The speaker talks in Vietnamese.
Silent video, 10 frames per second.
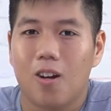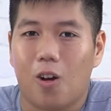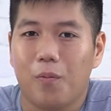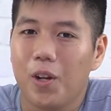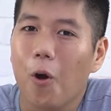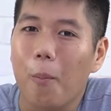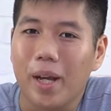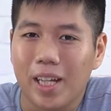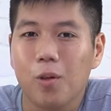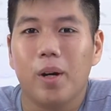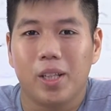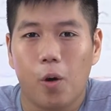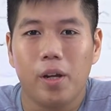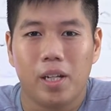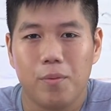còn video của mình kết thúc ở đây
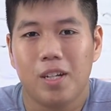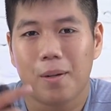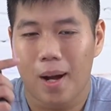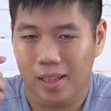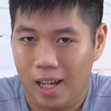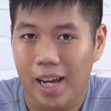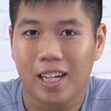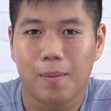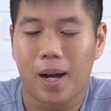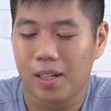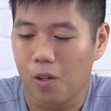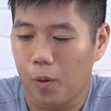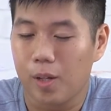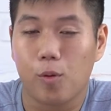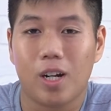thôi nếu như các bạn thấy hay các bạn đừng
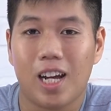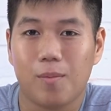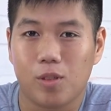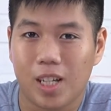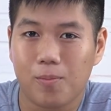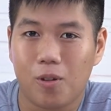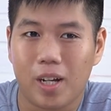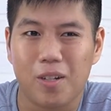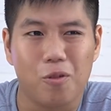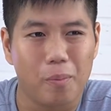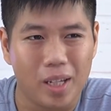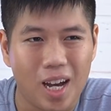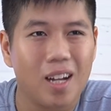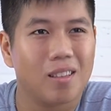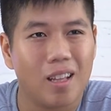quên một like và một sub cho kênh của mình
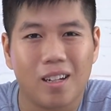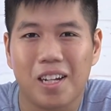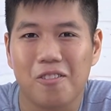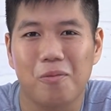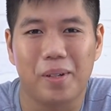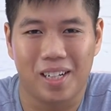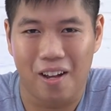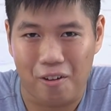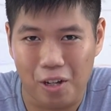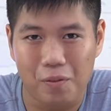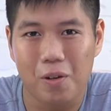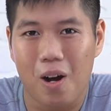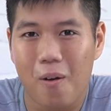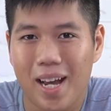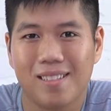nhá tên kênh của mình là
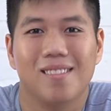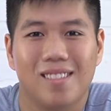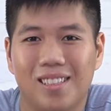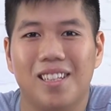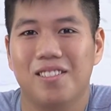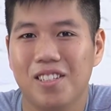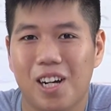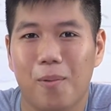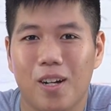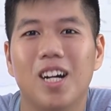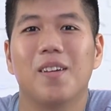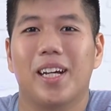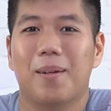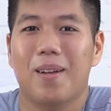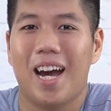review os giờ thì xin chào mọi người
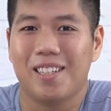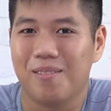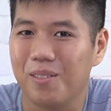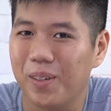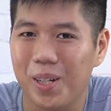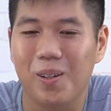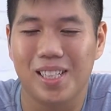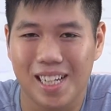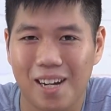hẹn gặp lại trong những video lần